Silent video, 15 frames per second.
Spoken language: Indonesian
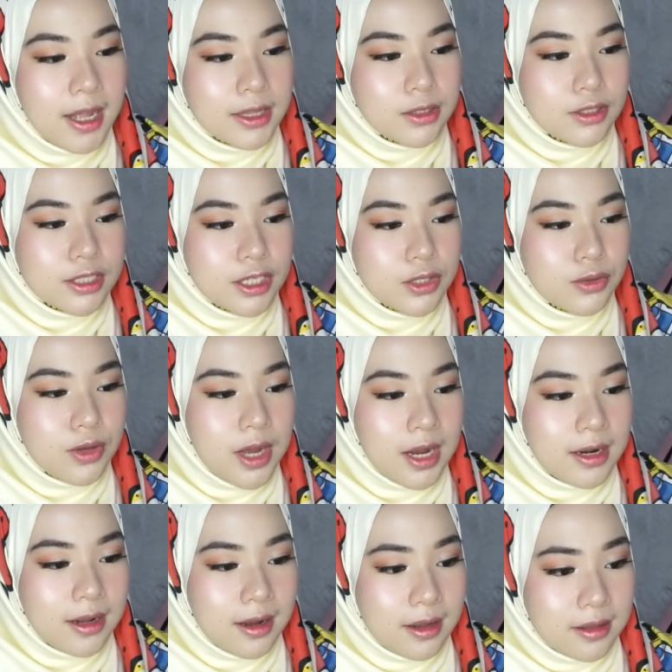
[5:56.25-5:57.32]
terus ini juga
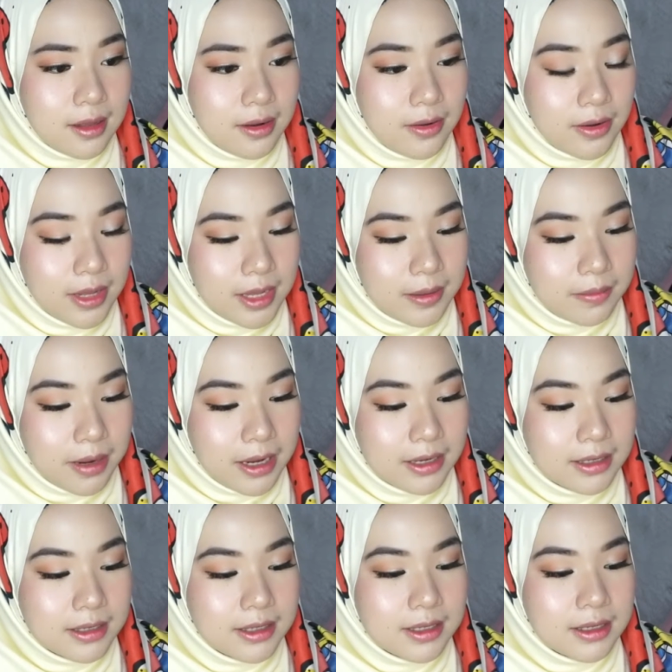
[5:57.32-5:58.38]
ada kategori
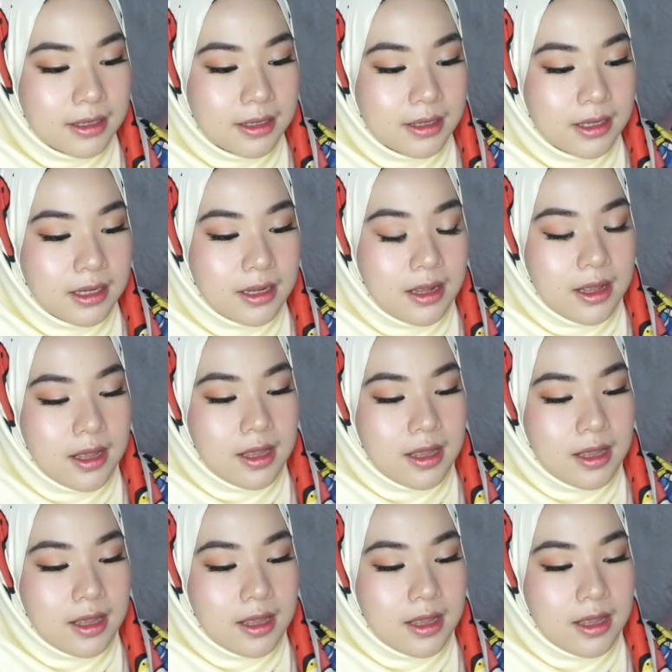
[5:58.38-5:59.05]
imani e